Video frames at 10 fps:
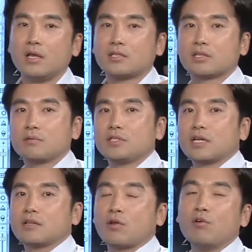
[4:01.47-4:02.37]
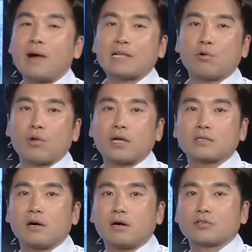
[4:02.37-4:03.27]
지금 예. 이제는 너무 많이
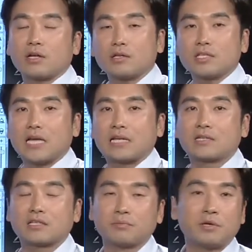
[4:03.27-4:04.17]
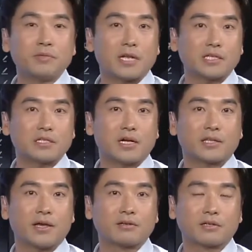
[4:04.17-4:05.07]
올라서 떨어지지 않을까 지금 염려를 하신 것 같아요.